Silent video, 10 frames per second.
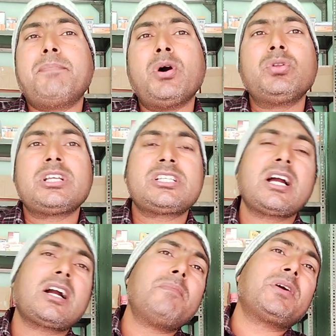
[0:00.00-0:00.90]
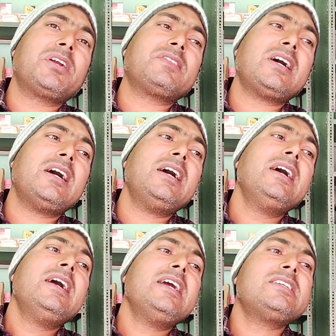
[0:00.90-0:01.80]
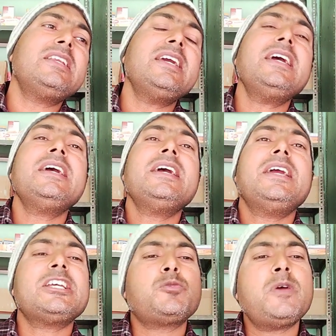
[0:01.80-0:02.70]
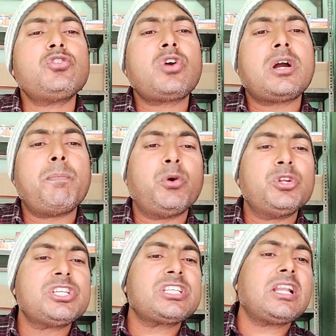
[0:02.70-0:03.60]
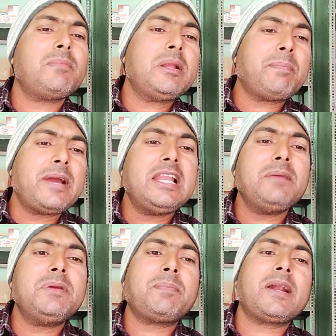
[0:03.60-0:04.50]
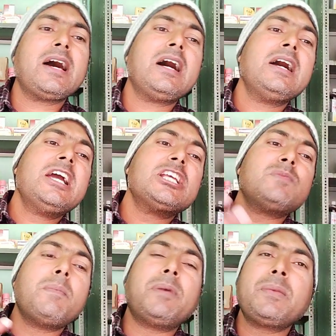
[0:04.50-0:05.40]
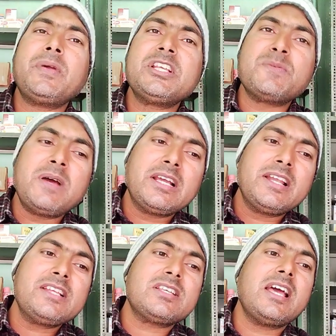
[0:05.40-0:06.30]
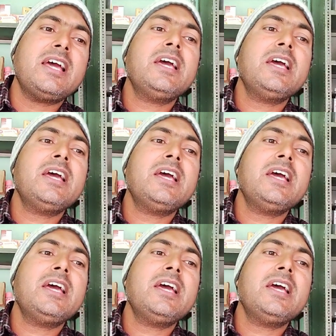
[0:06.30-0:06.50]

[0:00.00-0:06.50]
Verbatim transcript: बहुत अच्छा काम करता है इसलिए इसमें जो कंपोजिशन हमने पहले भी पढ़ा इसमें बर्बरिस भलगरिस है